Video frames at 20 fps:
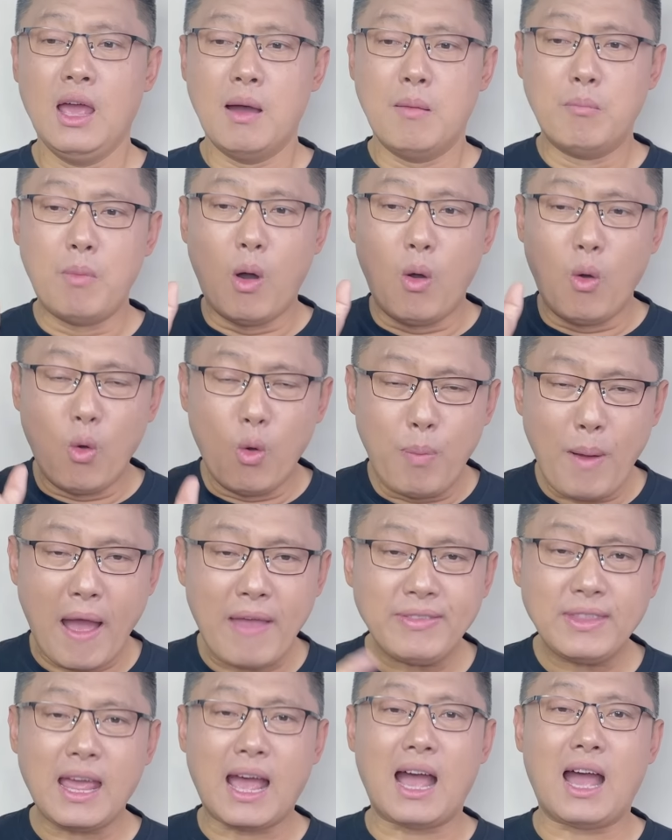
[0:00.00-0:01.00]
某
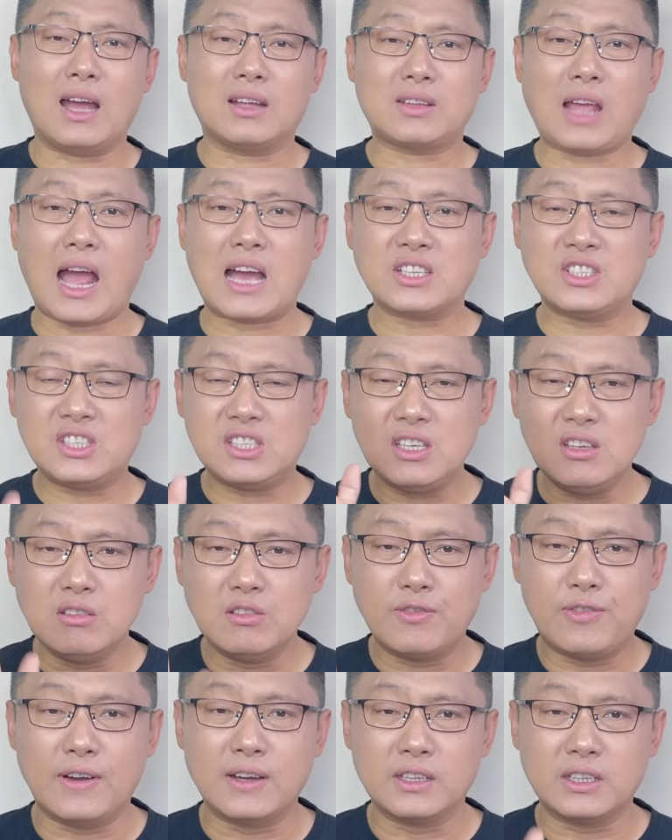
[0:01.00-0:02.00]
班呐，他
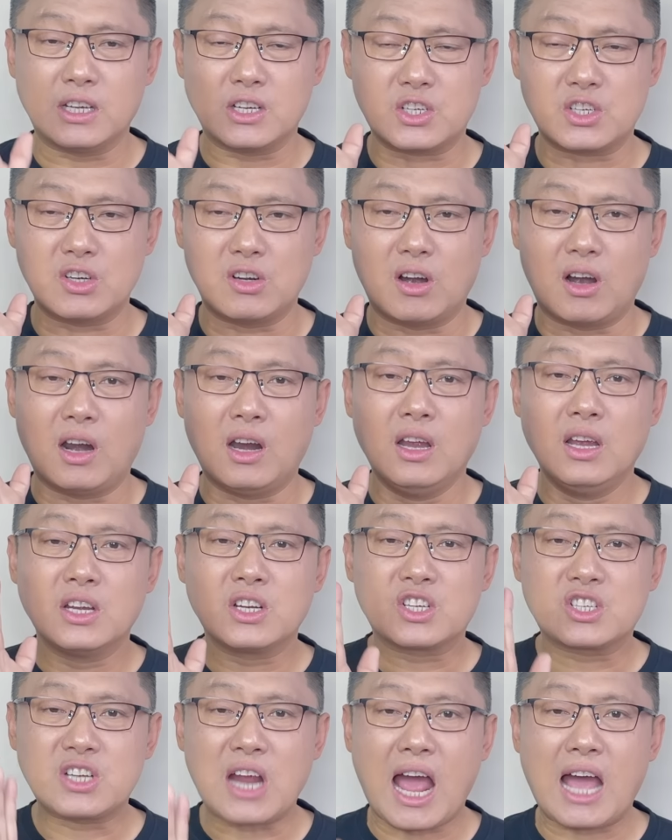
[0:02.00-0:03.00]
信奉的是
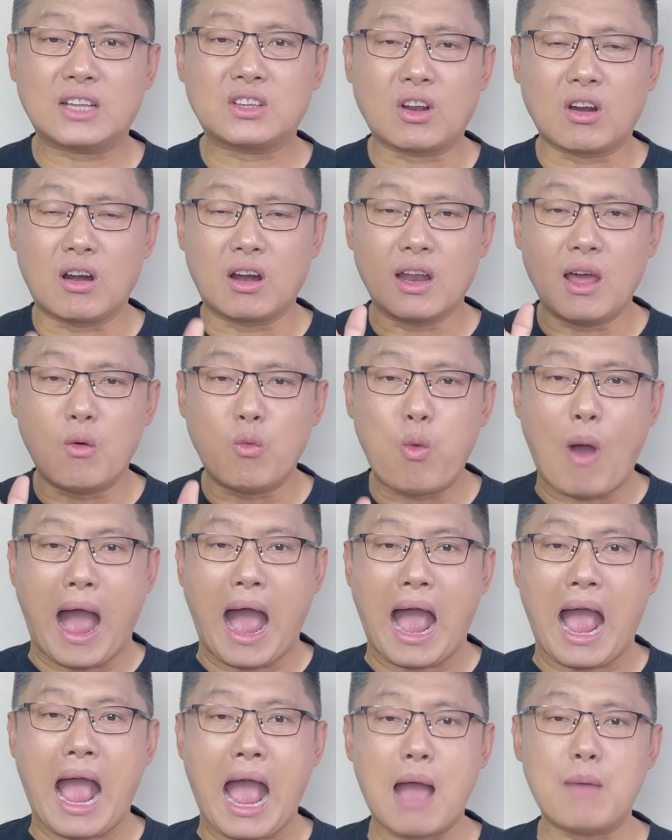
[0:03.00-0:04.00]
沙特的
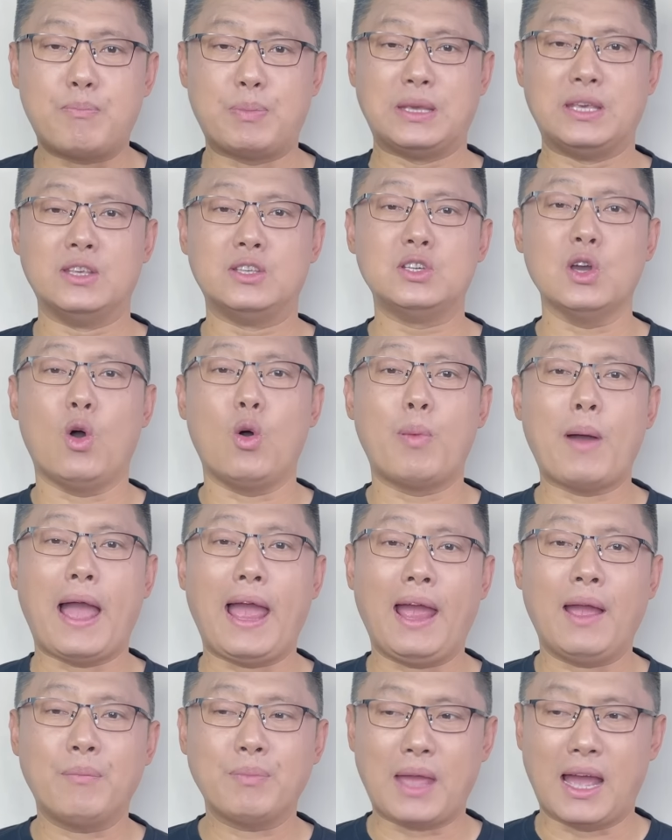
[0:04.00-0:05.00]
瓦哈比教
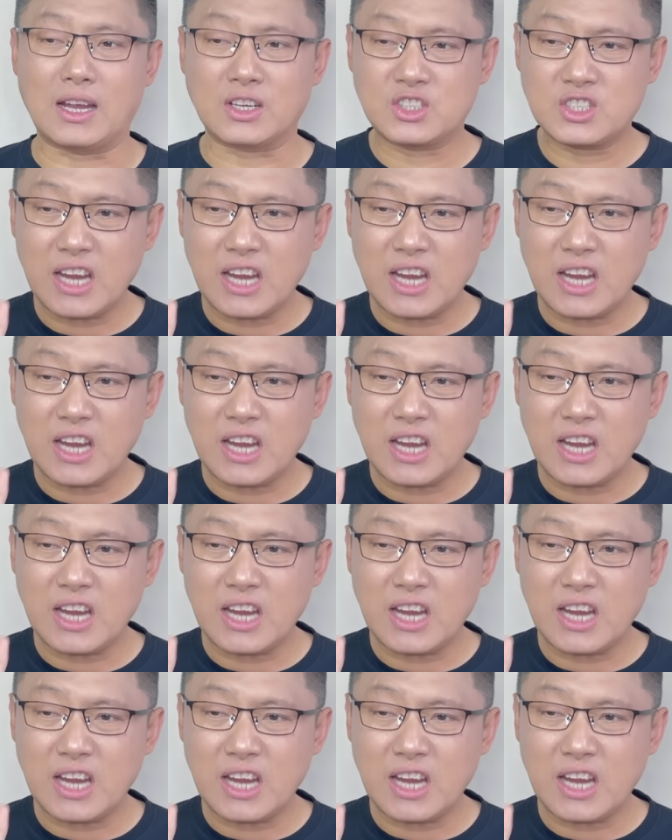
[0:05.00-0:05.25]
派啊，